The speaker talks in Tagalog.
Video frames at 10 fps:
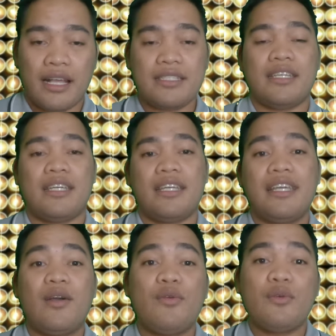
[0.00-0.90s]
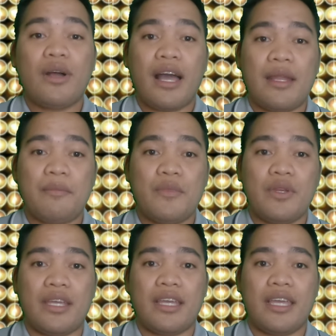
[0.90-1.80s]
Kasi, ikaw yung haharap
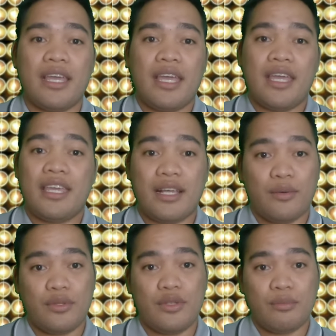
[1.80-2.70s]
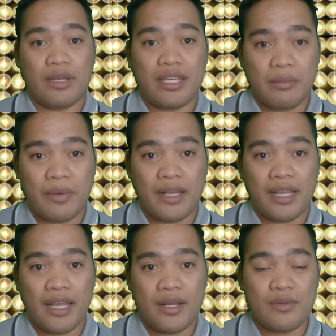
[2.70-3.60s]
dun eh. Ikaw din yung
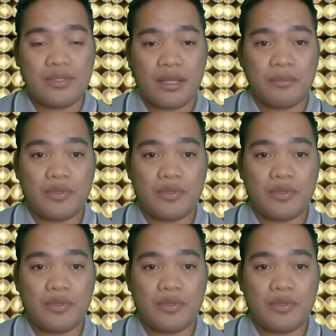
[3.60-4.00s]
makikipag-usap.